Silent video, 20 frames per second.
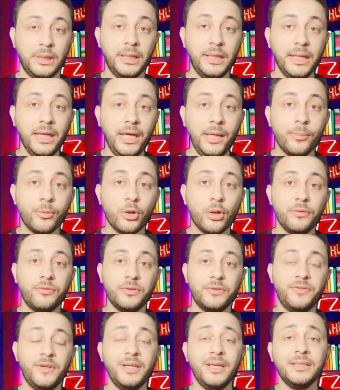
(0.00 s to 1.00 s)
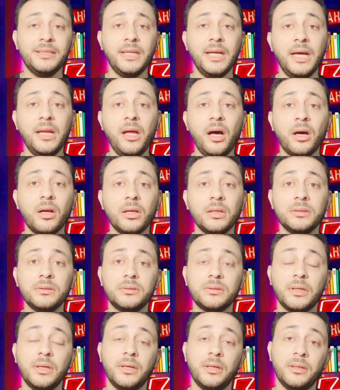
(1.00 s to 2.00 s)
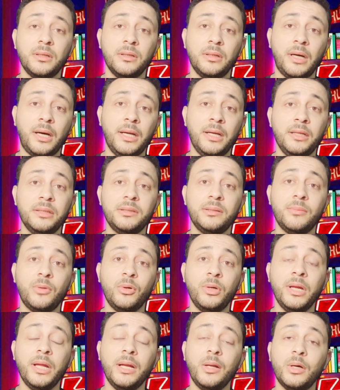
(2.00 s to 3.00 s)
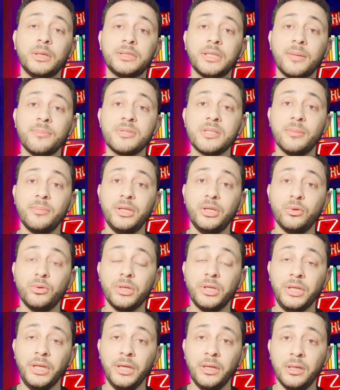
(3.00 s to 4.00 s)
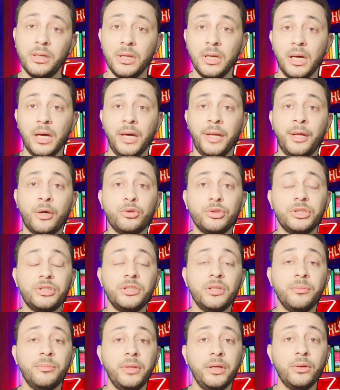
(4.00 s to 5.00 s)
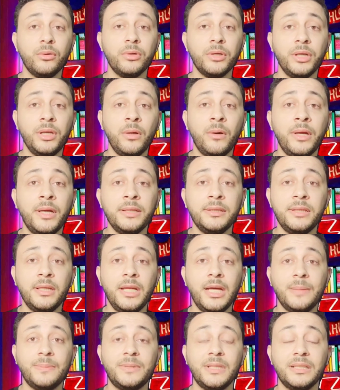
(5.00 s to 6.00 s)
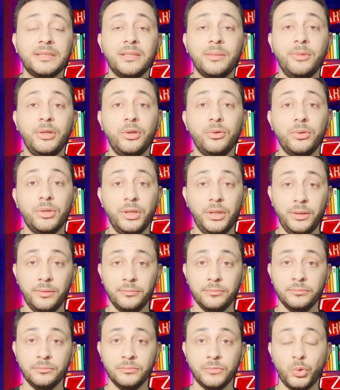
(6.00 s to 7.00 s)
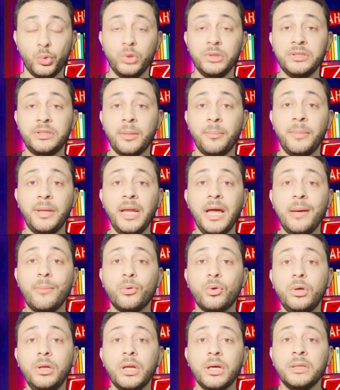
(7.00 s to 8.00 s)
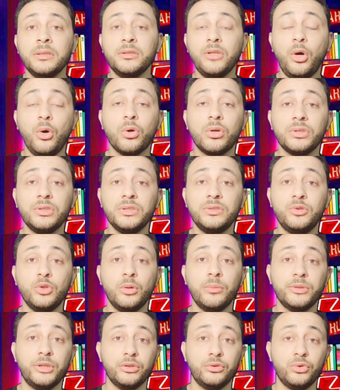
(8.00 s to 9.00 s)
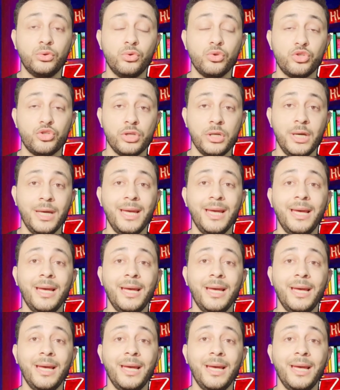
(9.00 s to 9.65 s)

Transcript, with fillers: اللاعب رافض فالنادي الاهلي عرض على نادي المقاولين قال له هات 5 مليون جنيه هناخد 2 مليون جنيه وهندي اللاعب 3 مليون جنيه وانت اما اللاعب يروح لك انت حر تديله ما تديلوش